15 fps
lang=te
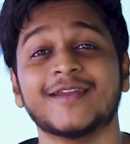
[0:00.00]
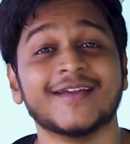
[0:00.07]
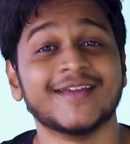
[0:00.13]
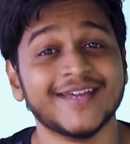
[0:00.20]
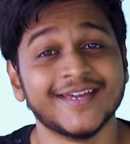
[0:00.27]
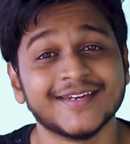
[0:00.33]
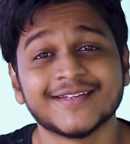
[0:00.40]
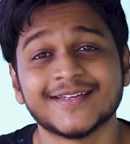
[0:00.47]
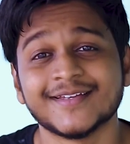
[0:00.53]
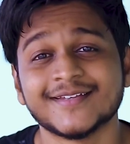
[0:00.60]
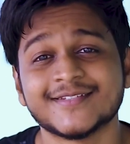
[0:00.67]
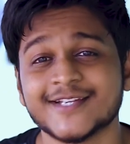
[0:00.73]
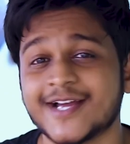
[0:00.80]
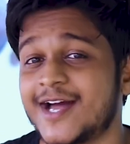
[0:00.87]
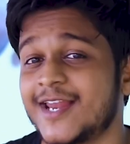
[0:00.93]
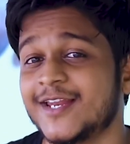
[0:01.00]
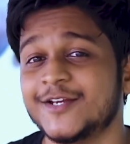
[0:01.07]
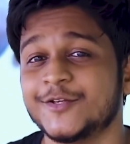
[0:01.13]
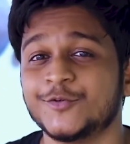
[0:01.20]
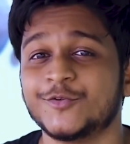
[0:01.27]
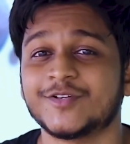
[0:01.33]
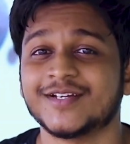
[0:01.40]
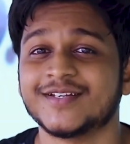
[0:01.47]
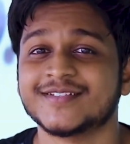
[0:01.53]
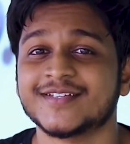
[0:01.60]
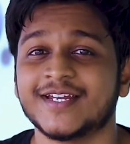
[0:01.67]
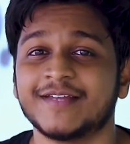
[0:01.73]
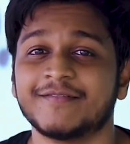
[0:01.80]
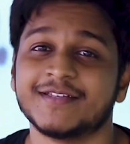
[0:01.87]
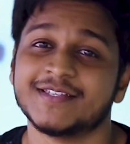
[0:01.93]
మన హెయిర్కి చాలా
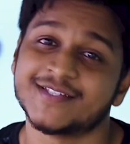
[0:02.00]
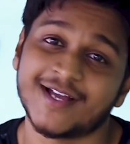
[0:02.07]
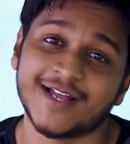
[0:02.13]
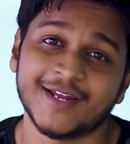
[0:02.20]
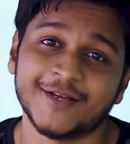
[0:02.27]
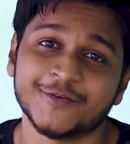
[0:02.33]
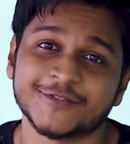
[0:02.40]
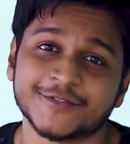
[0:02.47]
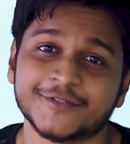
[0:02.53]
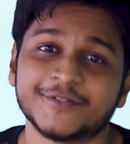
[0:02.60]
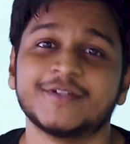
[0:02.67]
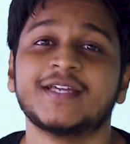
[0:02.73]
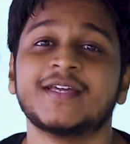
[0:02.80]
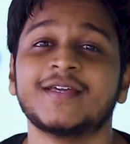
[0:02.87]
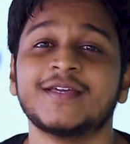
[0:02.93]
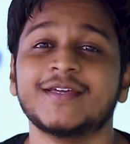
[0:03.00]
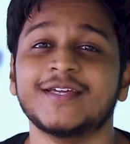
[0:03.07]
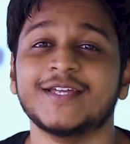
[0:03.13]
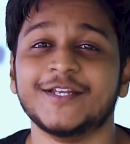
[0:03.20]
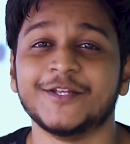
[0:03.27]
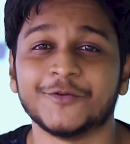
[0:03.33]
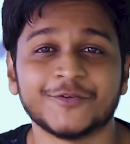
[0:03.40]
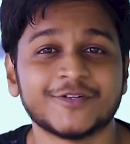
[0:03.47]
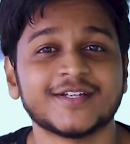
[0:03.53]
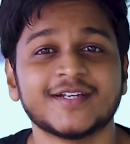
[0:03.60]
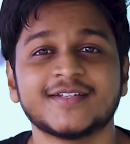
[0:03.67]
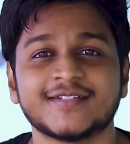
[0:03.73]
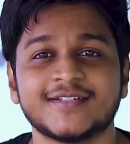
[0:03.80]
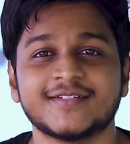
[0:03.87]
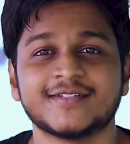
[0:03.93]
న్యూట్రియన్స్ అనేవి చాలా అవసరం ఈ
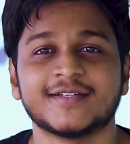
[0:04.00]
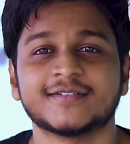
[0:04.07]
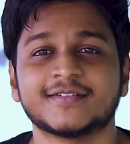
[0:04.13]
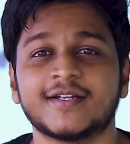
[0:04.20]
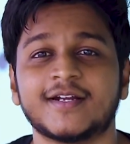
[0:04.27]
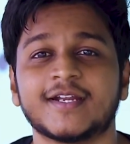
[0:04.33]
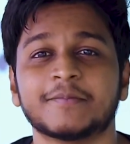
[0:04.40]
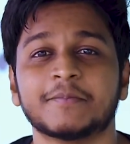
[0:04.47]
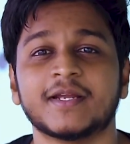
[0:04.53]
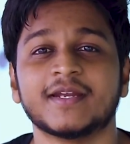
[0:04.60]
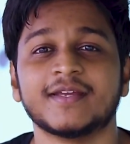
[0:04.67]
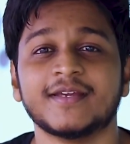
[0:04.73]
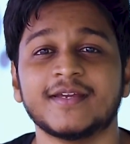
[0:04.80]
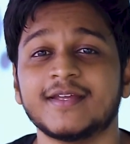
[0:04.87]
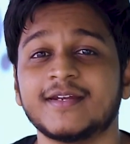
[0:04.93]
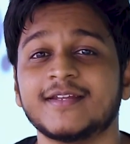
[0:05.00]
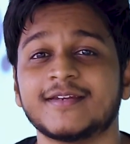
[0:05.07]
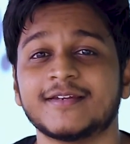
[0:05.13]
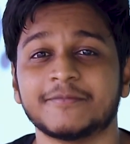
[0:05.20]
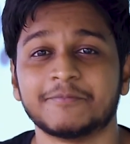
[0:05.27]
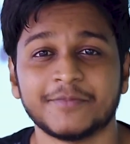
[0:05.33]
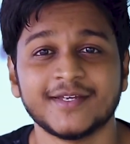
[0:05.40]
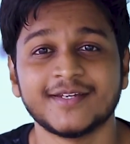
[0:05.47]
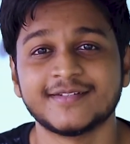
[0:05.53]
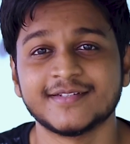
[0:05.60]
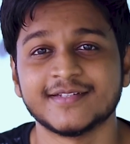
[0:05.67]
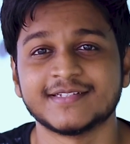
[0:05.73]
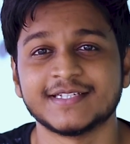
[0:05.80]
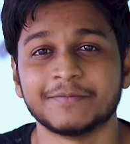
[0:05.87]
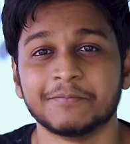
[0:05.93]
న్యూట్రియన్స్ ఏం చేస్తాయంటే మన హెయిర్ని
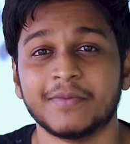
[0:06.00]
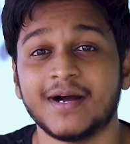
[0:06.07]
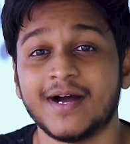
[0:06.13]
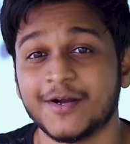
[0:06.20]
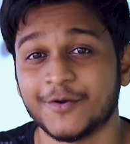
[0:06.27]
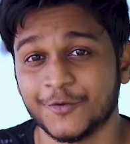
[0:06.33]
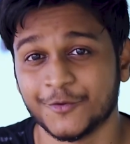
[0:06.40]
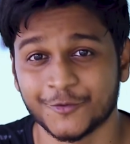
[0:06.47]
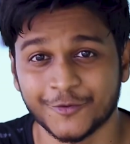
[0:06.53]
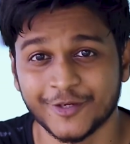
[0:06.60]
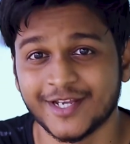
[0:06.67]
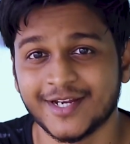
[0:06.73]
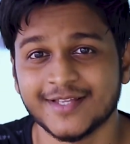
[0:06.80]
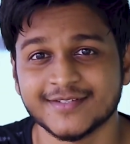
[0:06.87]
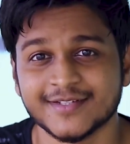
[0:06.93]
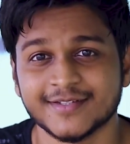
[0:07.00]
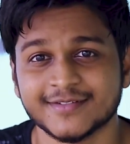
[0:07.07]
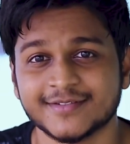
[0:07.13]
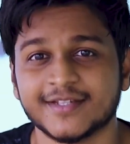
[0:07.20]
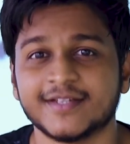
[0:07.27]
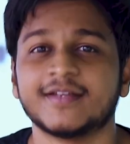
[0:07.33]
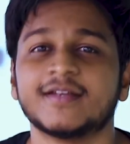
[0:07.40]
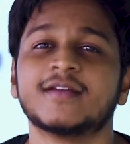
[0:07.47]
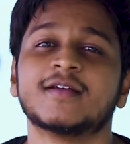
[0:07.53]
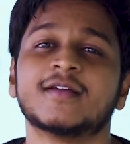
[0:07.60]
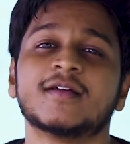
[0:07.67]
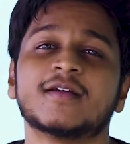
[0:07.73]
రిపేర్ చేసి బాగా గ్రో అయ్యేలా చేస్తాయి